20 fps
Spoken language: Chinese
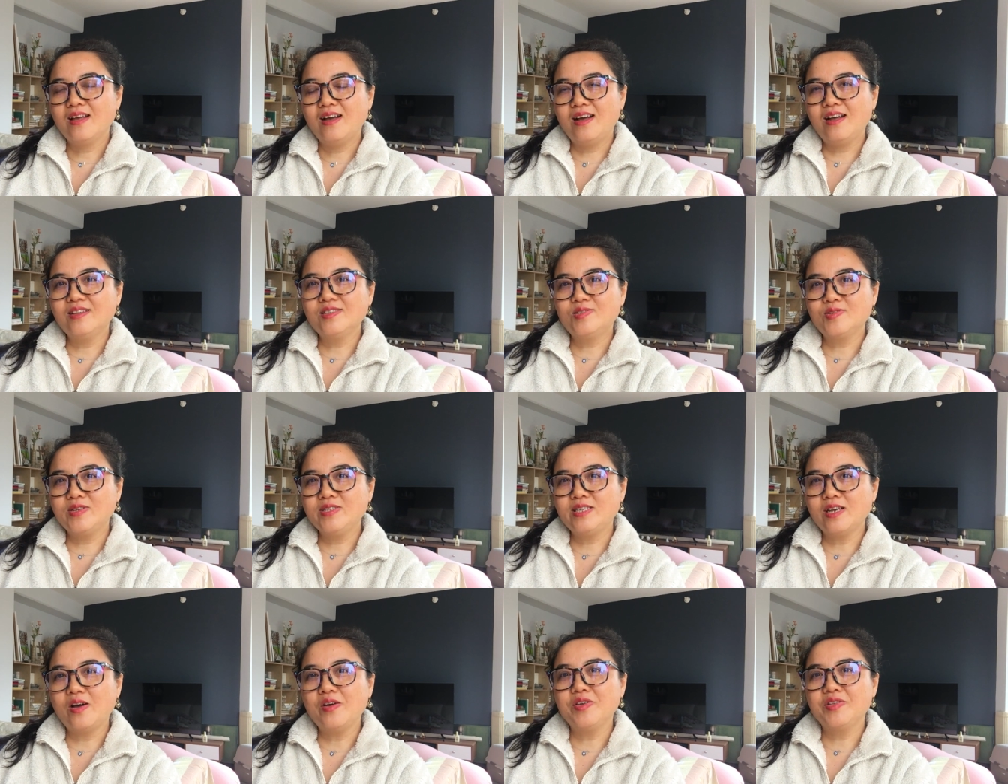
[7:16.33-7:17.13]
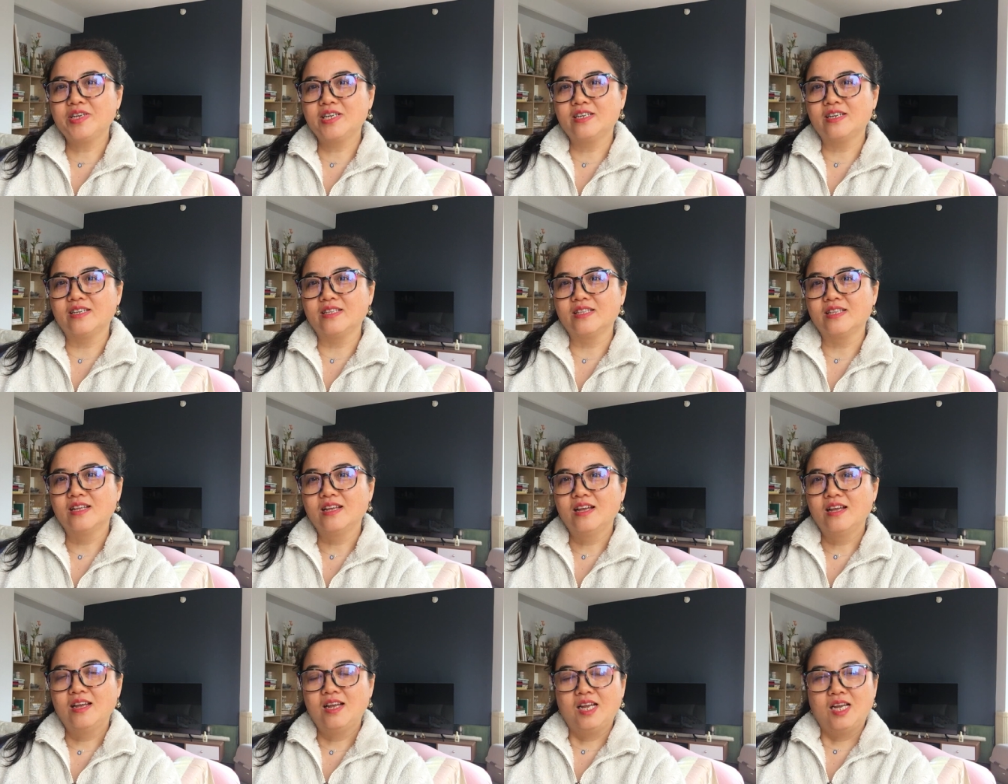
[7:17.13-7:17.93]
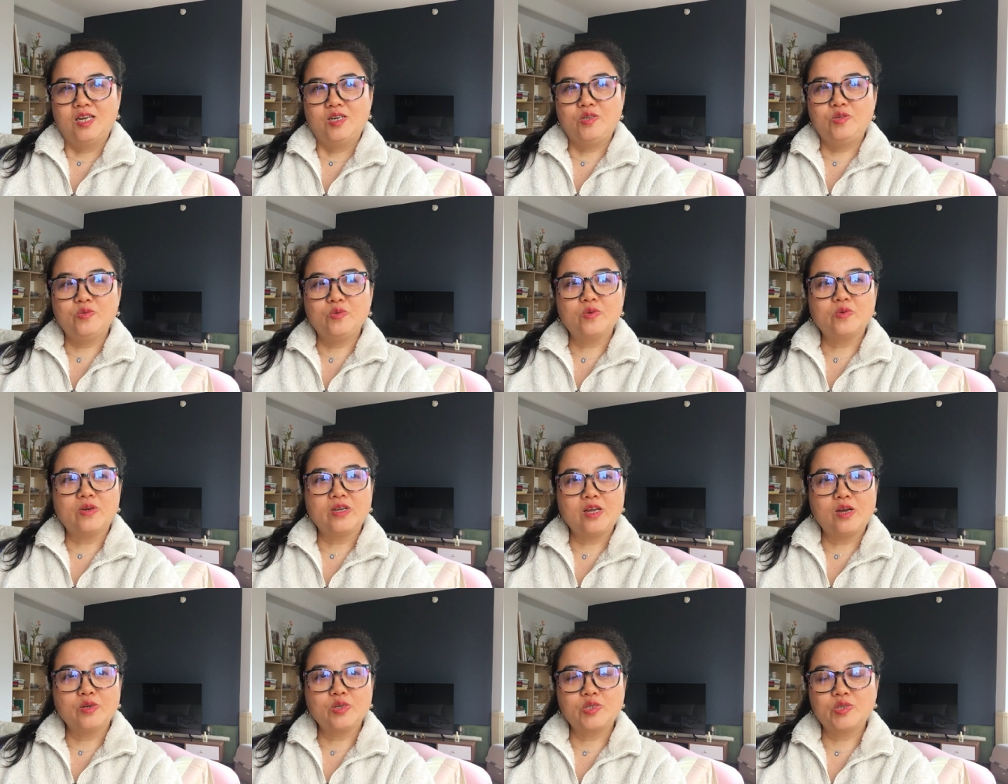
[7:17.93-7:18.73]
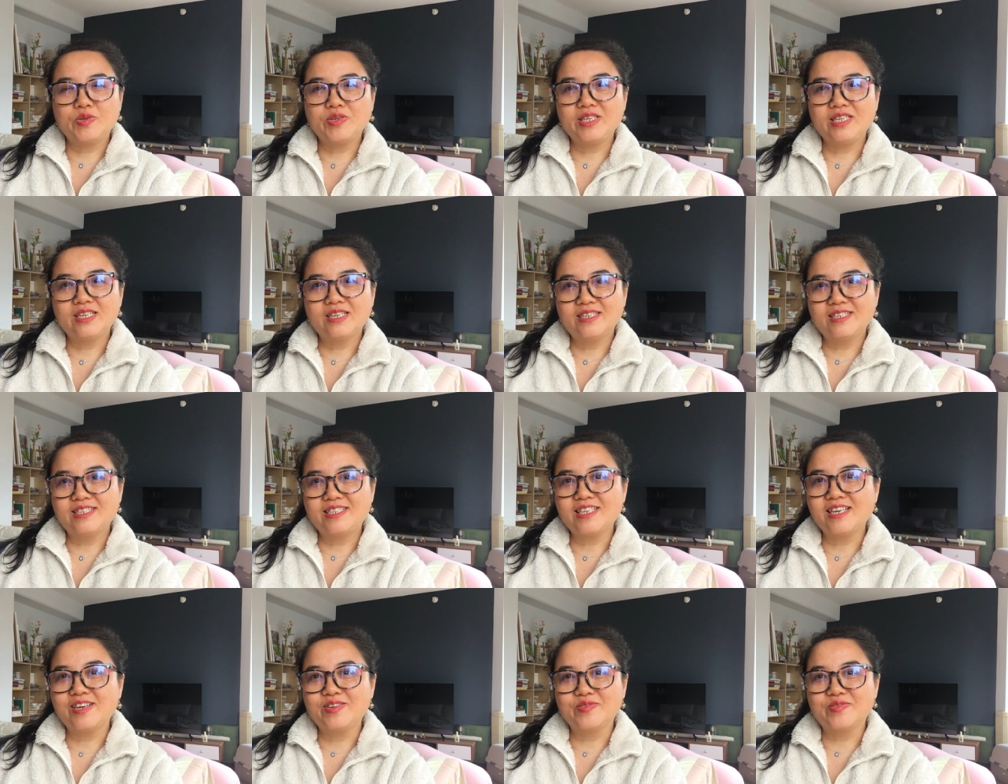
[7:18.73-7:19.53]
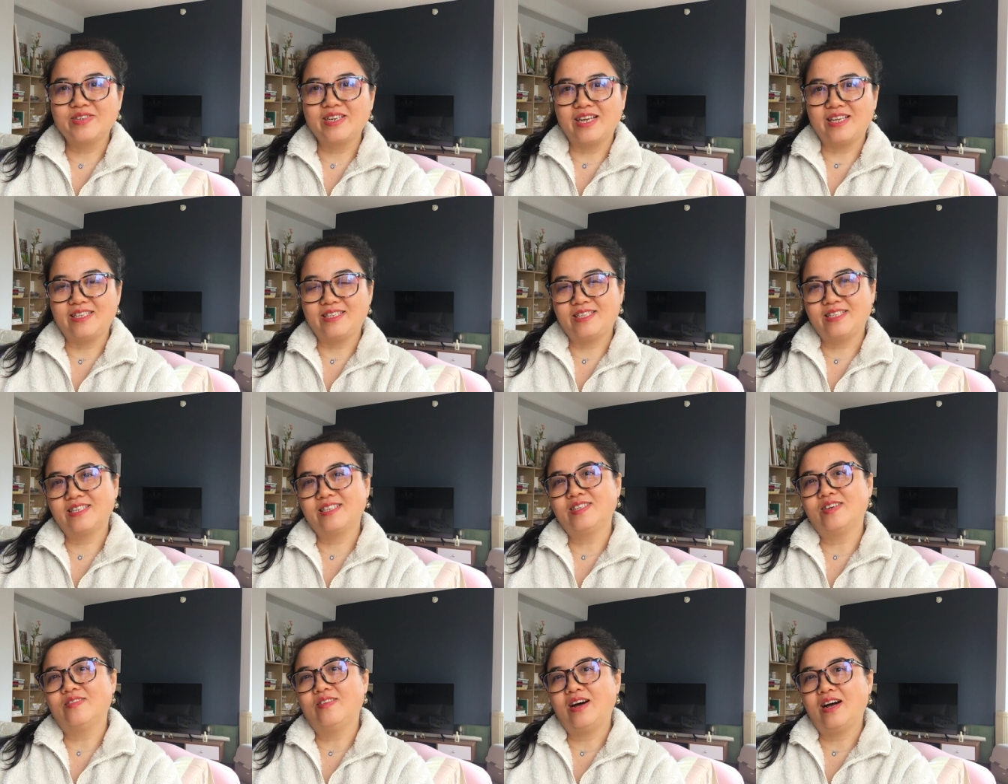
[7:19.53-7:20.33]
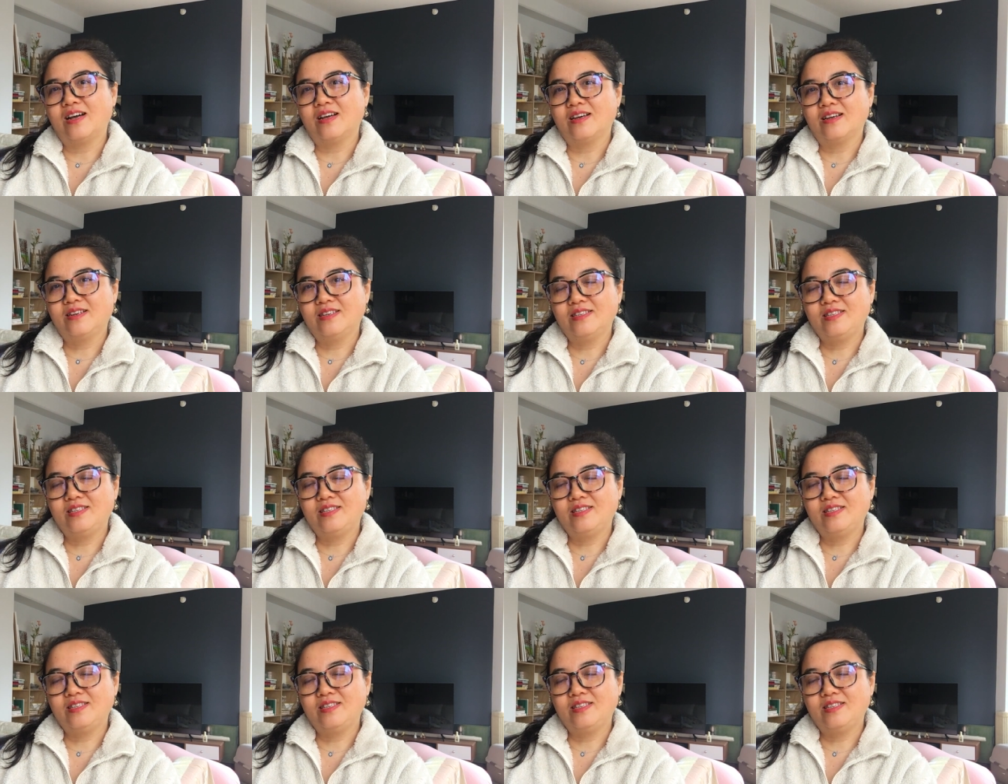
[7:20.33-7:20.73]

啊，做教育的人，如果要顺应这种人性的话，